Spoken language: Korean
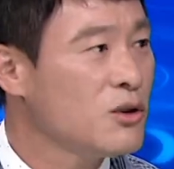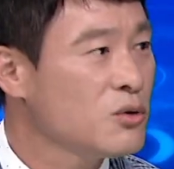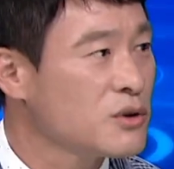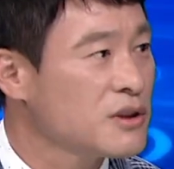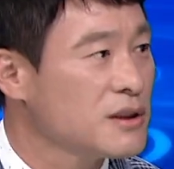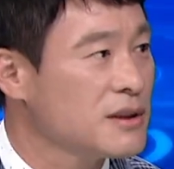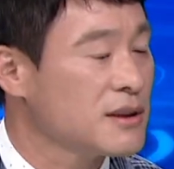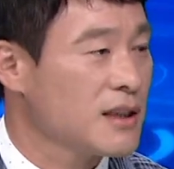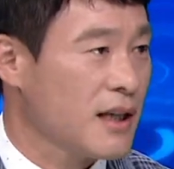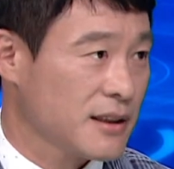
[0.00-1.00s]
이유는
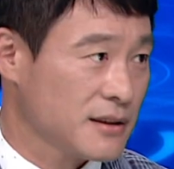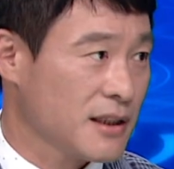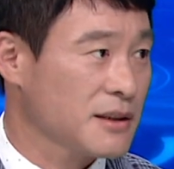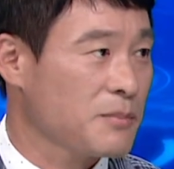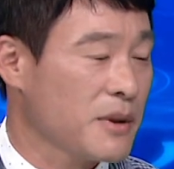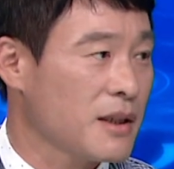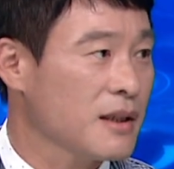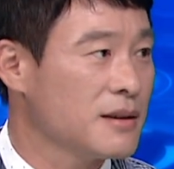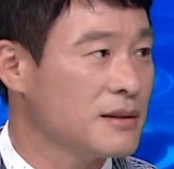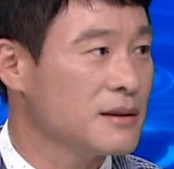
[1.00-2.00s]
잘 아시다시피
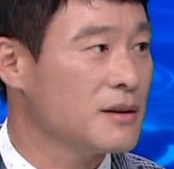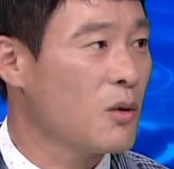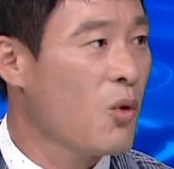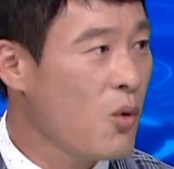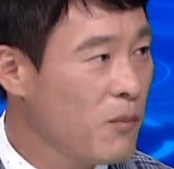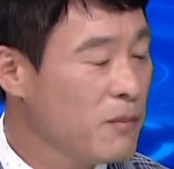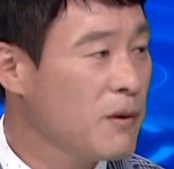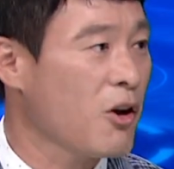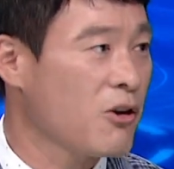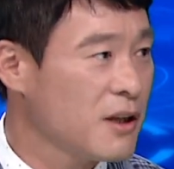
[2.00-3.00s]
그홈
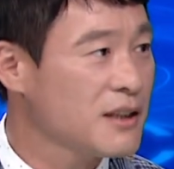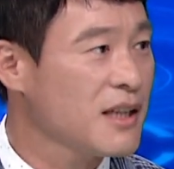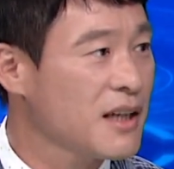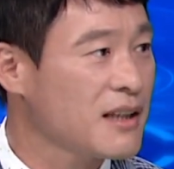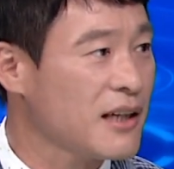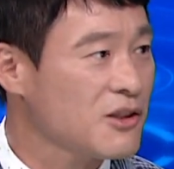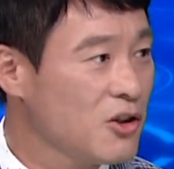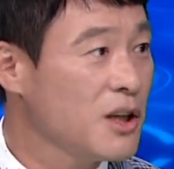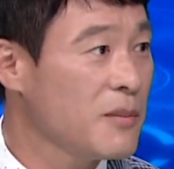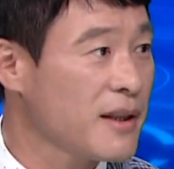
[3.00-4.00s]
경기장에 대한
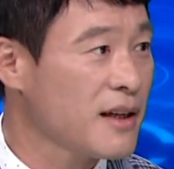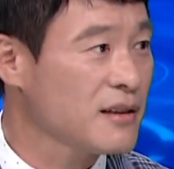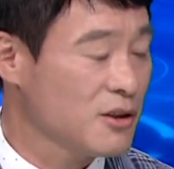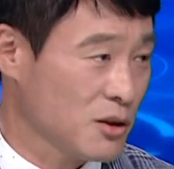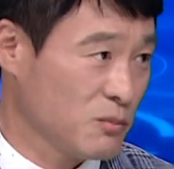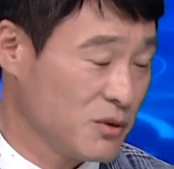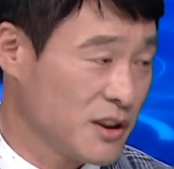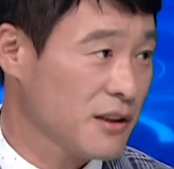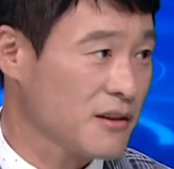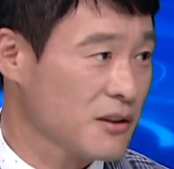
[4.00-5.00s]
설립에 대한 그런
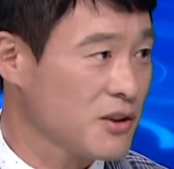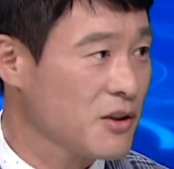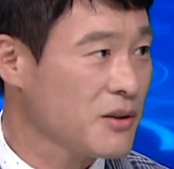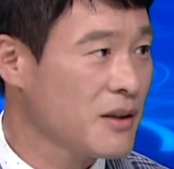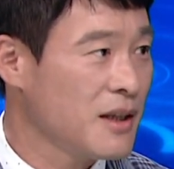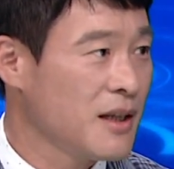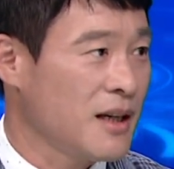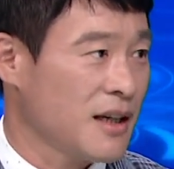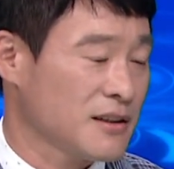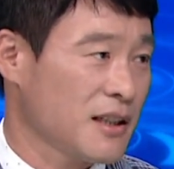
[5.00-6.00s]
문제였었죠. 네.
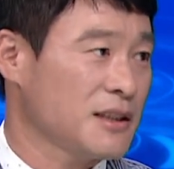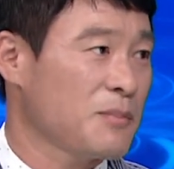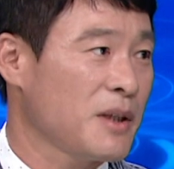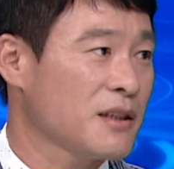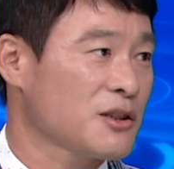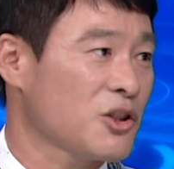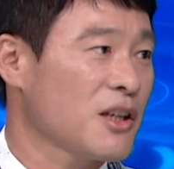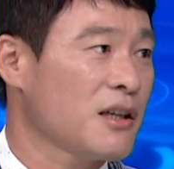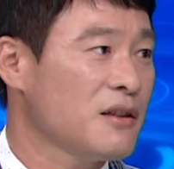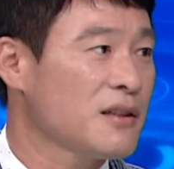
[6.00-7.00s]
아시다시피 그
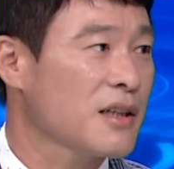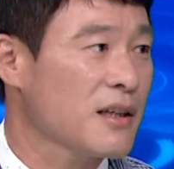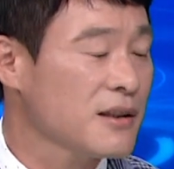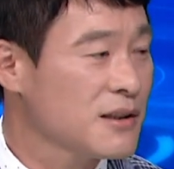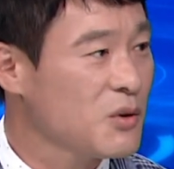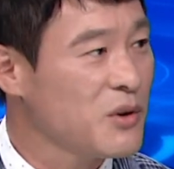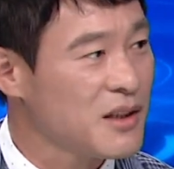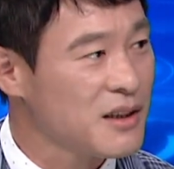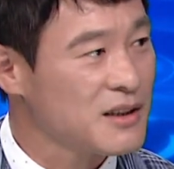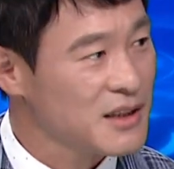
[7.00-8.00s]
저희가 현재 쓰고
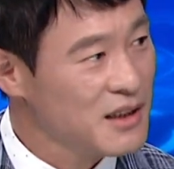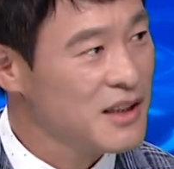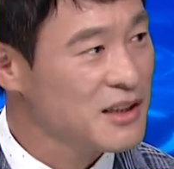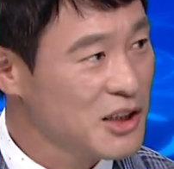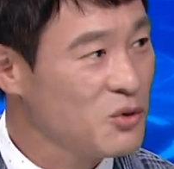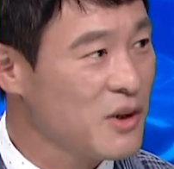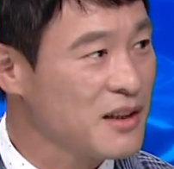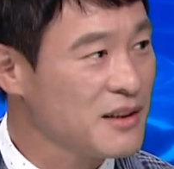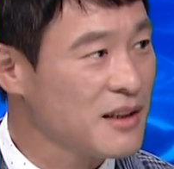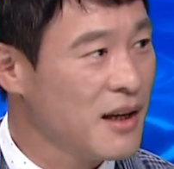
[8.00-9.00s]
있는 실내
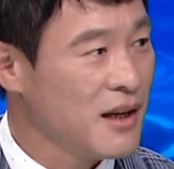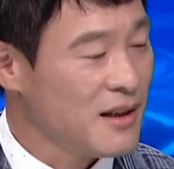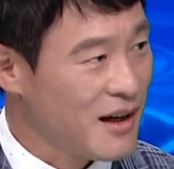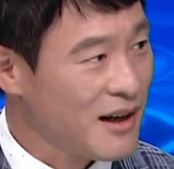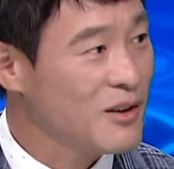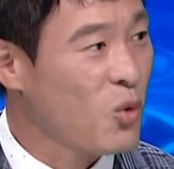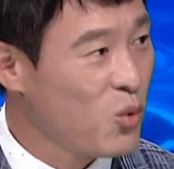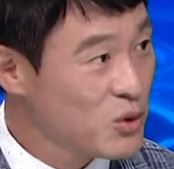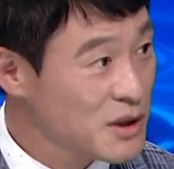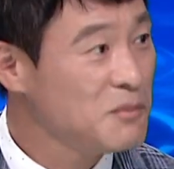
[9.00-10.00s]
체육관은 약 한
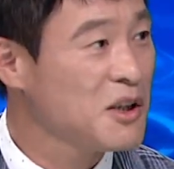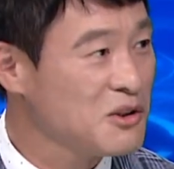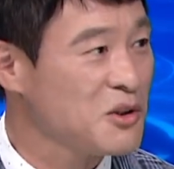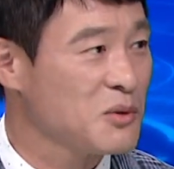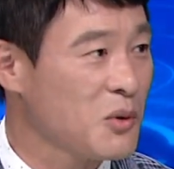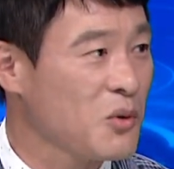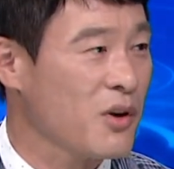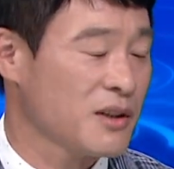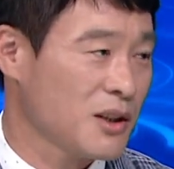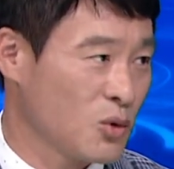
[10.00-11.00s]
50년 정도
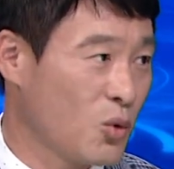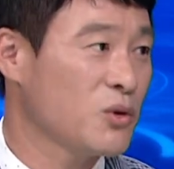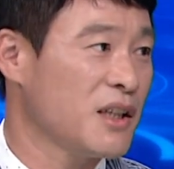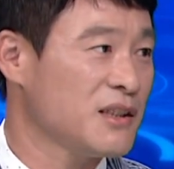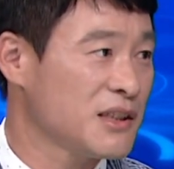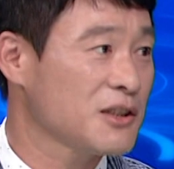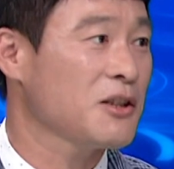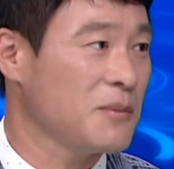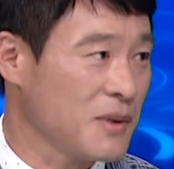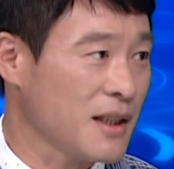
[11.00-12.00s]
굉장히 노후된
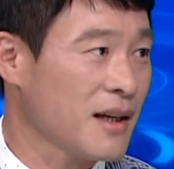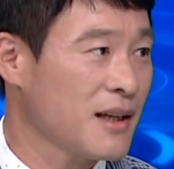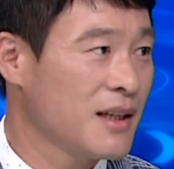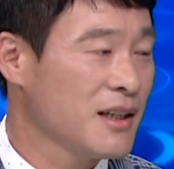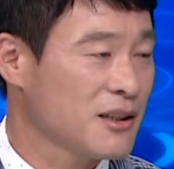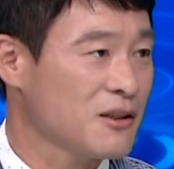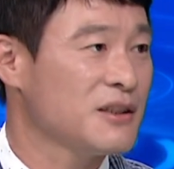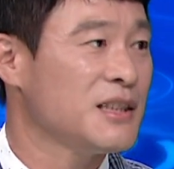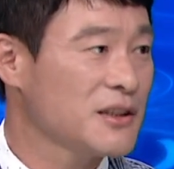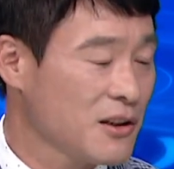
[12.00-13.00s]
시설입니다.
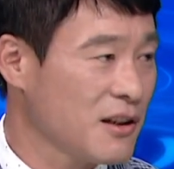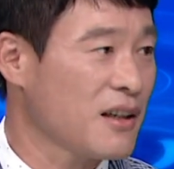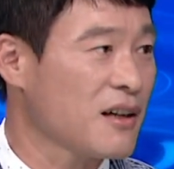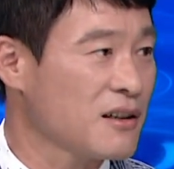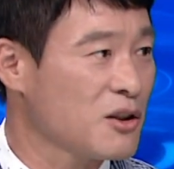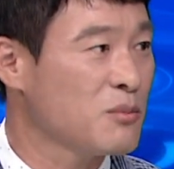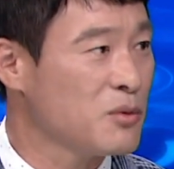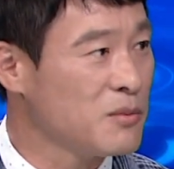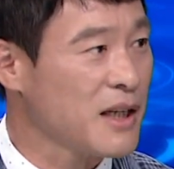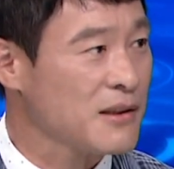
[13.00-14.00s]
그런 시설에 대한 그런
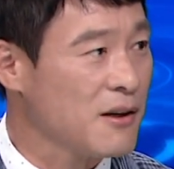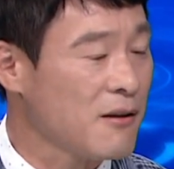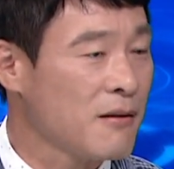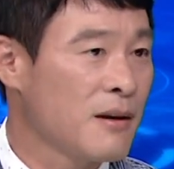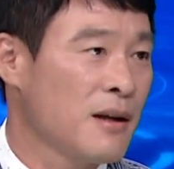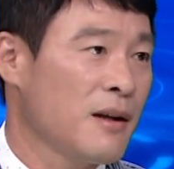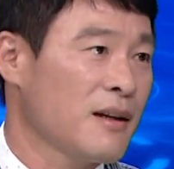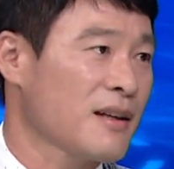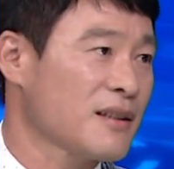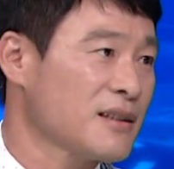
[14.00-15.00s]
부분에서
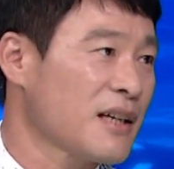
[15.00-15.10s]
예, 그